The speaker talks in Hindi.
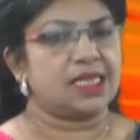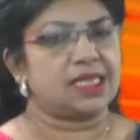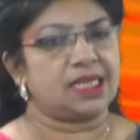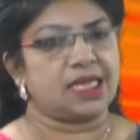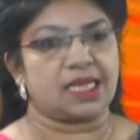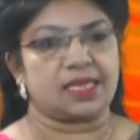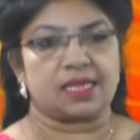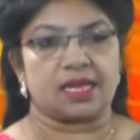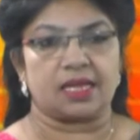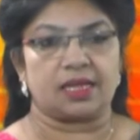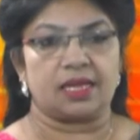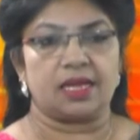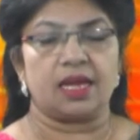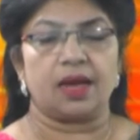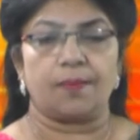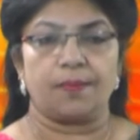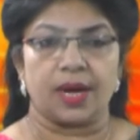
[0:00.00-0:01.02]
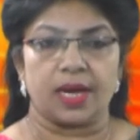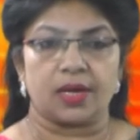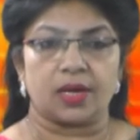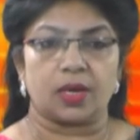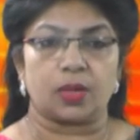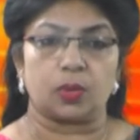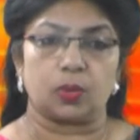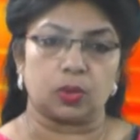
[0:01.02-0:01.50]
इसी के साथ ही
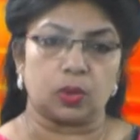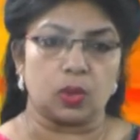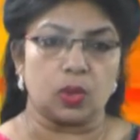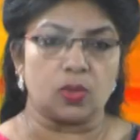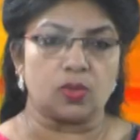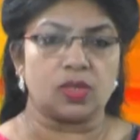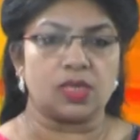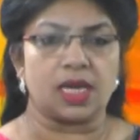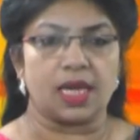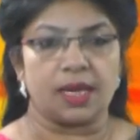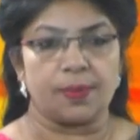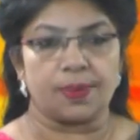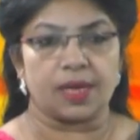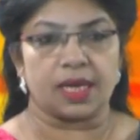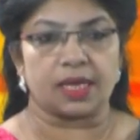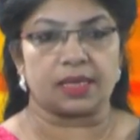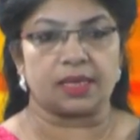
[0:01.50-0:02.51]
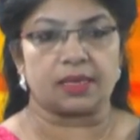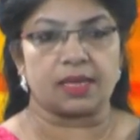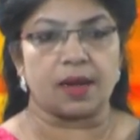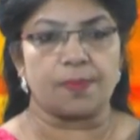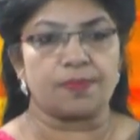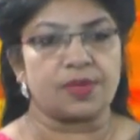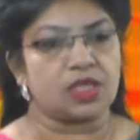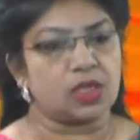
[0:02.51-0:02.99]
अम्बेडकर उर्दू न्यूज़ यहीं पर
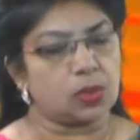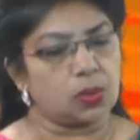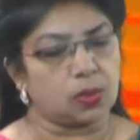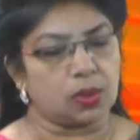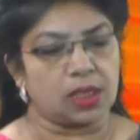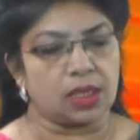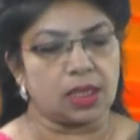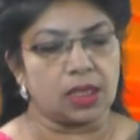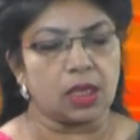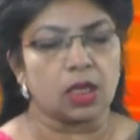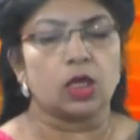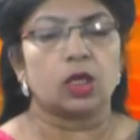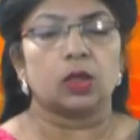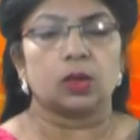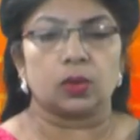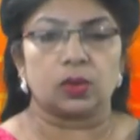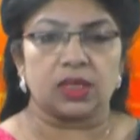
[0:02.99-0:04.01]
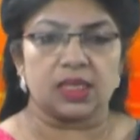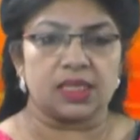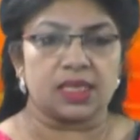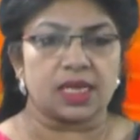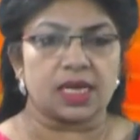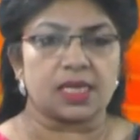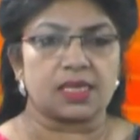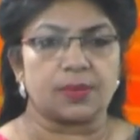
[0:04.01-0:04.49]
अख्ताम पसीर होती हैं तो
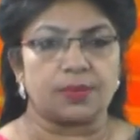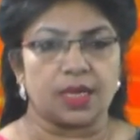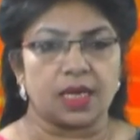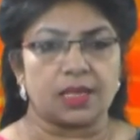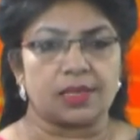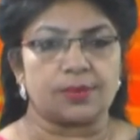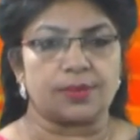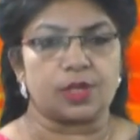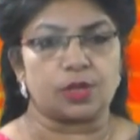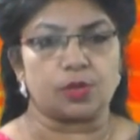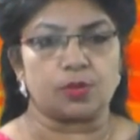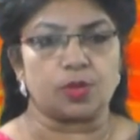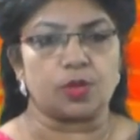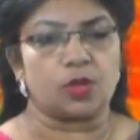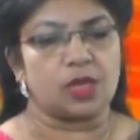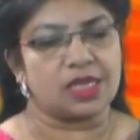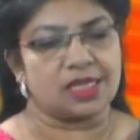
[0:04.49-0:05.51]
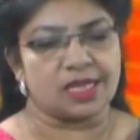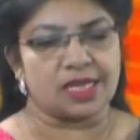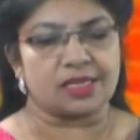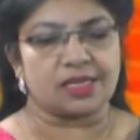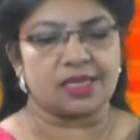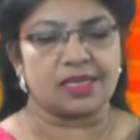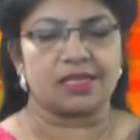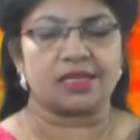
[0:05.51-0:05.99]
दीजिएगा सभी तबस्सुम को
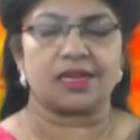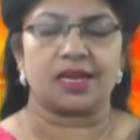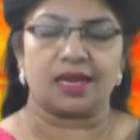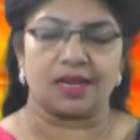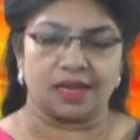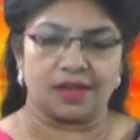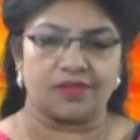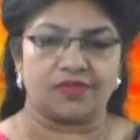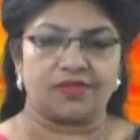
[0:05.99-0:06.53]
इजाज़त अल्लाह